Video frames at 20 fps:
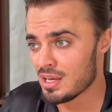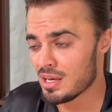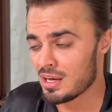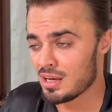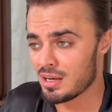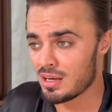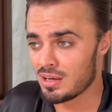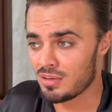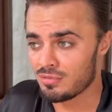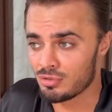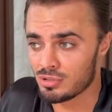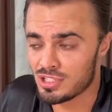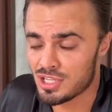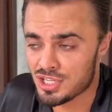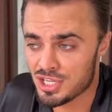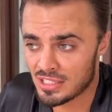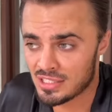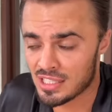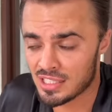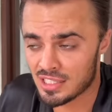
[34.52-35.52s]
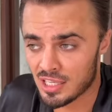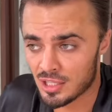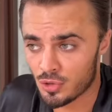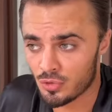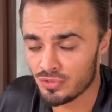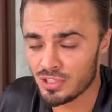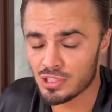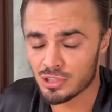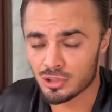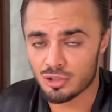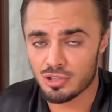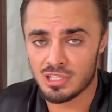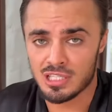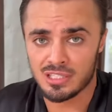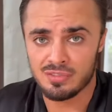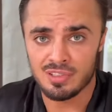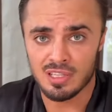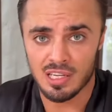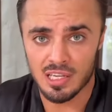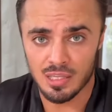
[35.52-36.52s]
А вот сейчас, когда она увидела, что я
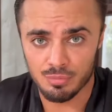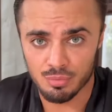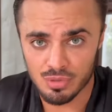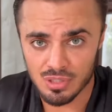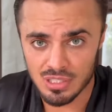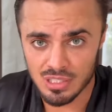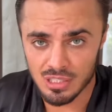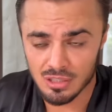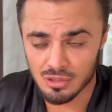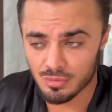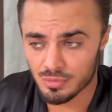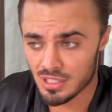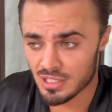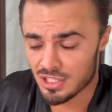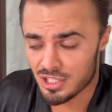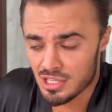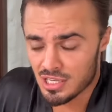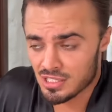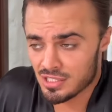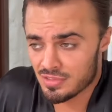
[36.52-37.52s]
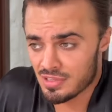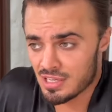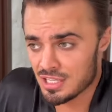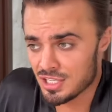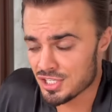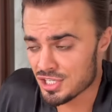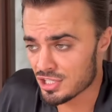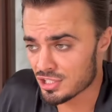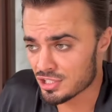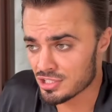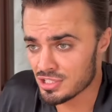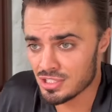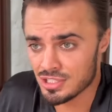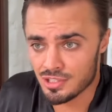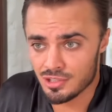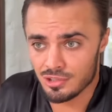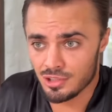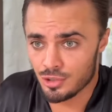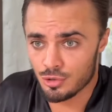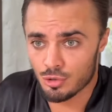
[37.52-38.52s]
действительно отпустил, у меня началась своя личная
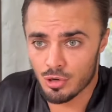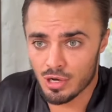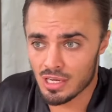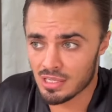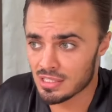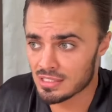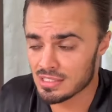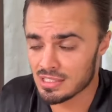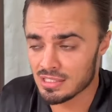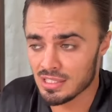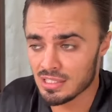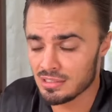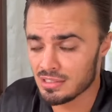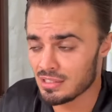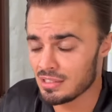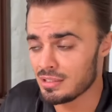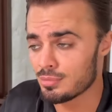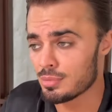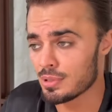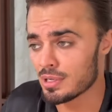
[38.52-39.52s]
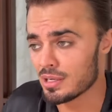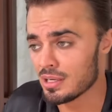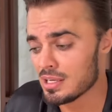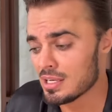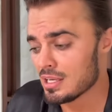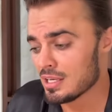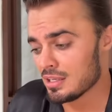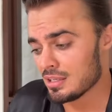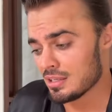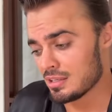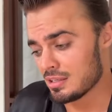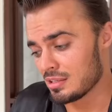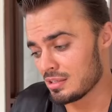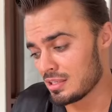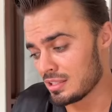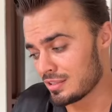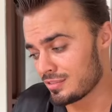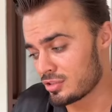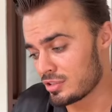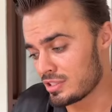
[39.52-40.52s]
жизнь, ее эго задето, либо э,
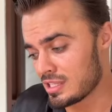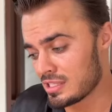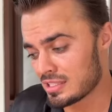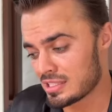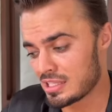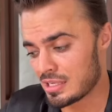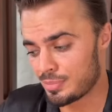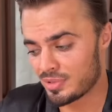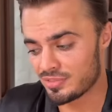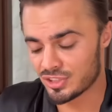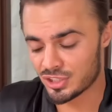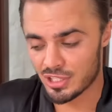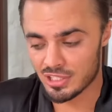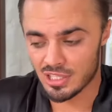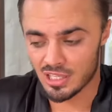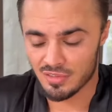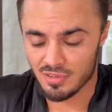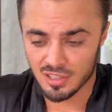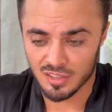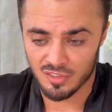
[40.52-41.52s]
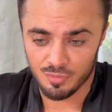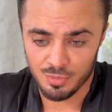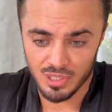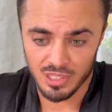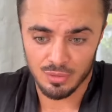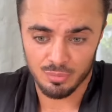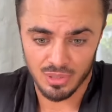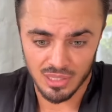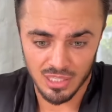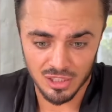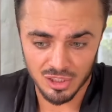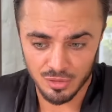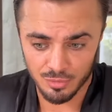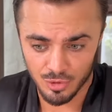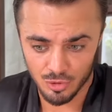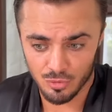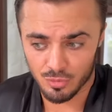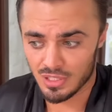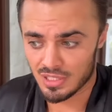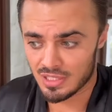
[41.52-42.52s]
это все делается для повышения охватов перед продажами
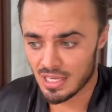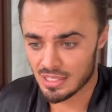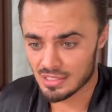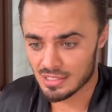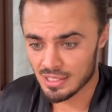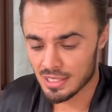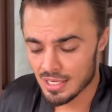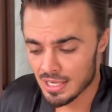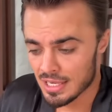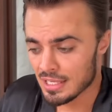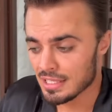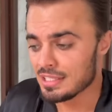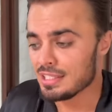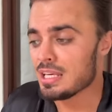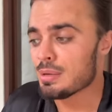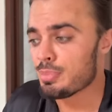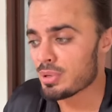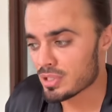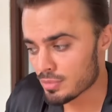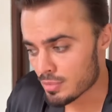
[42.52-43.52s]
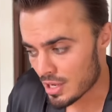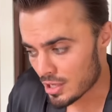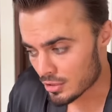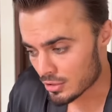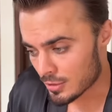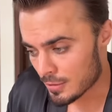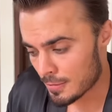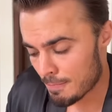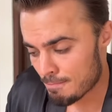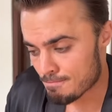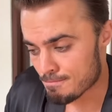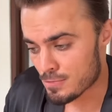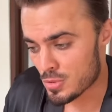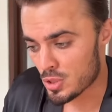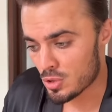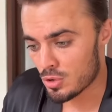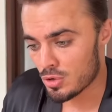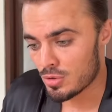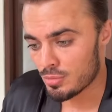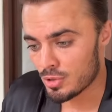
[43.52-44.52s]
ее медитации. Не понимаю.
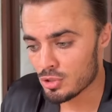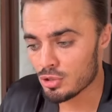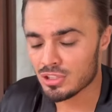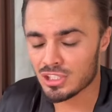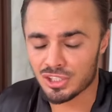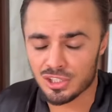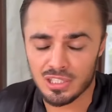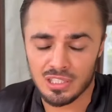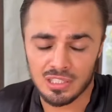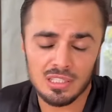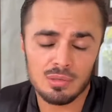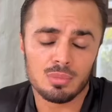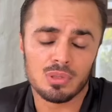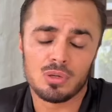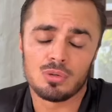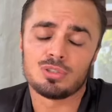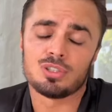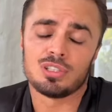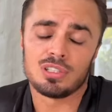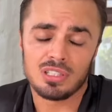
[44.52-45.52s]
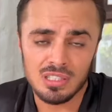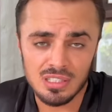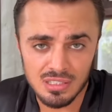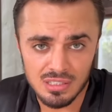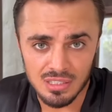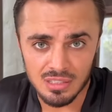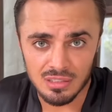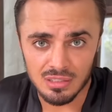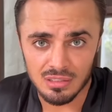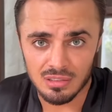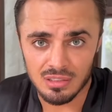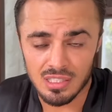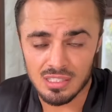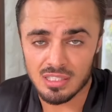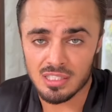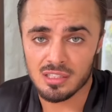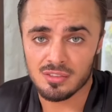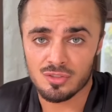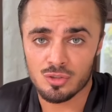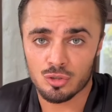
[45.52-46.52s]
Но мое отношение к ней было очень искренне. Я
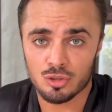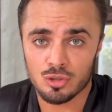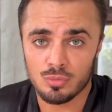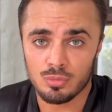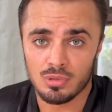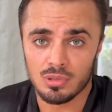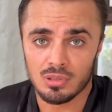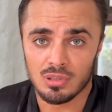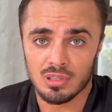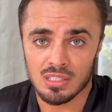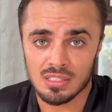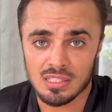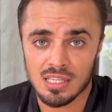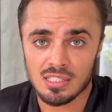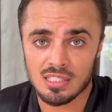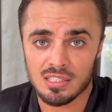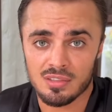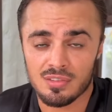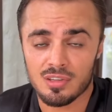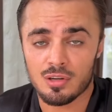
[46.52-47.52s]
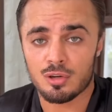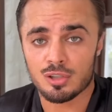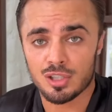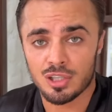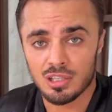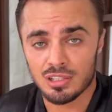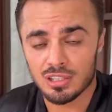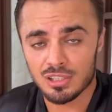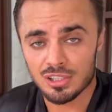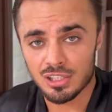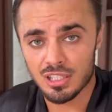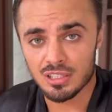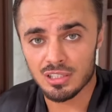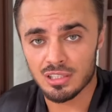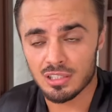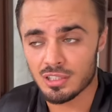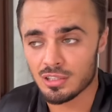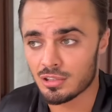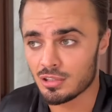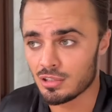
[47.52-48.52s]
сделал все, чтобы остаться в хороших
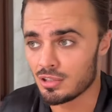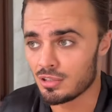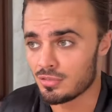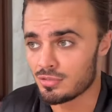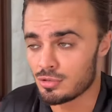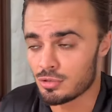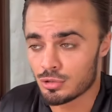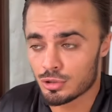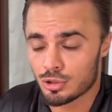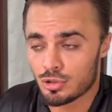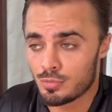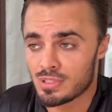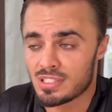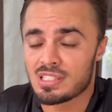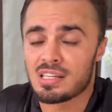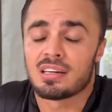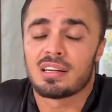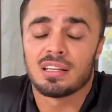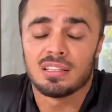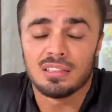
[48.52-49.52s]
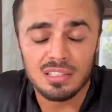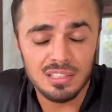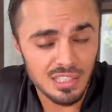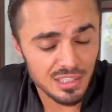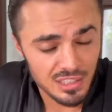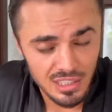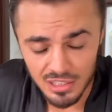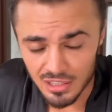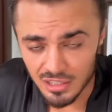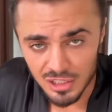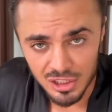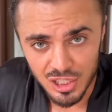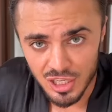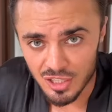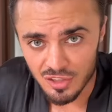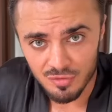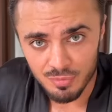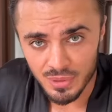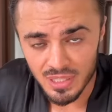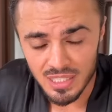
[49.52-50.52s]
отношениях, э, все, чтобы сохранить эти
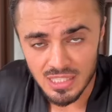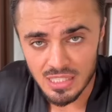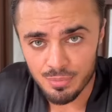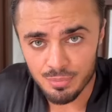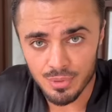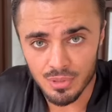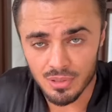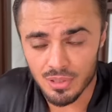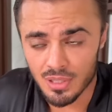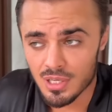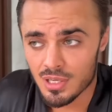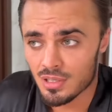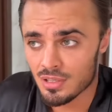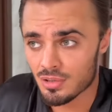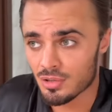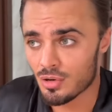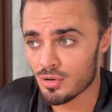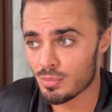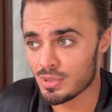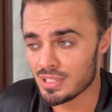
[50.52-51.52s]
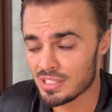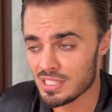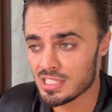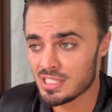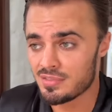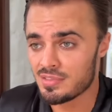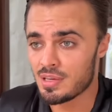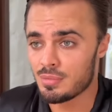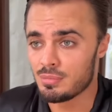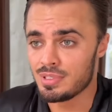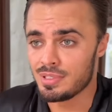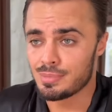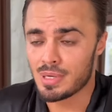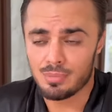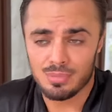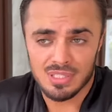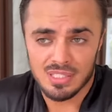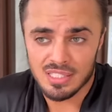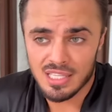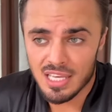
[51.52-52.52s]
отношения, в принципе. Но мои действия
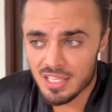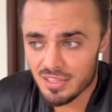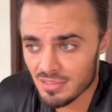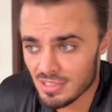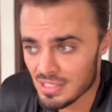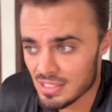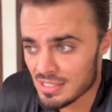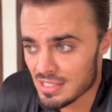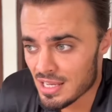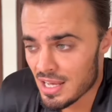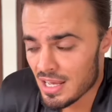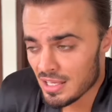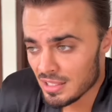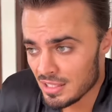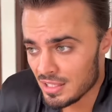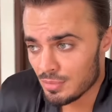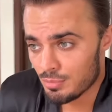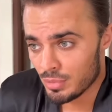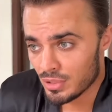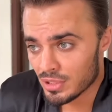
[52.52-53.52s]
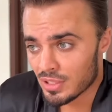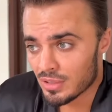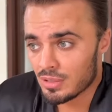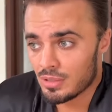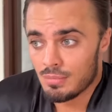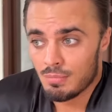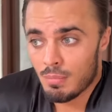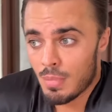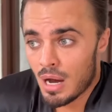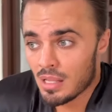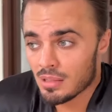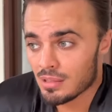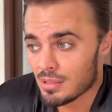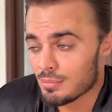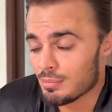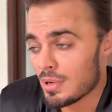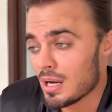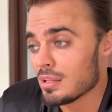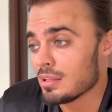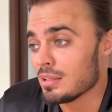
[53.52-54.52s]
обесценивались, и было мало,
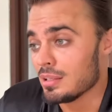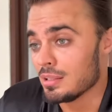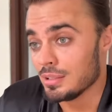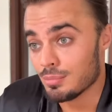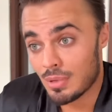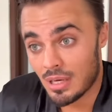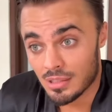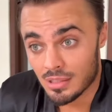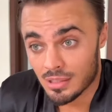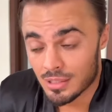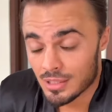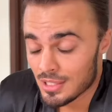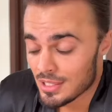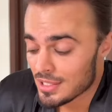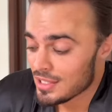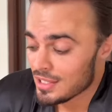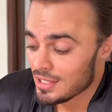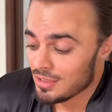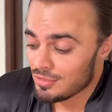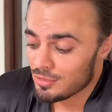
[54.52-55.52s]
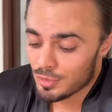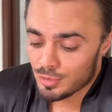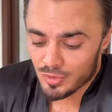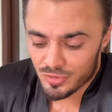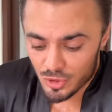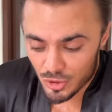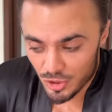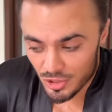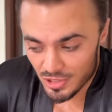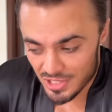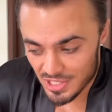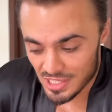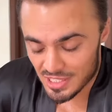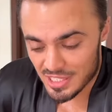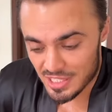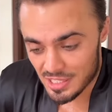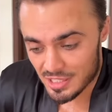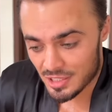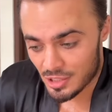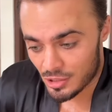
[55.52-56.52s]
мало и мало. В общем, все, что не
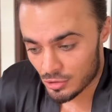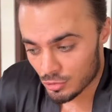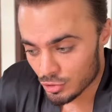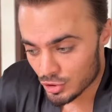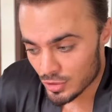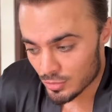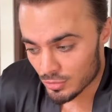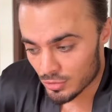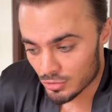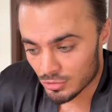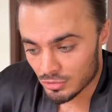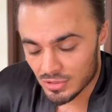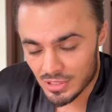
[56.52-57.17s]
делается, делается к лучшему.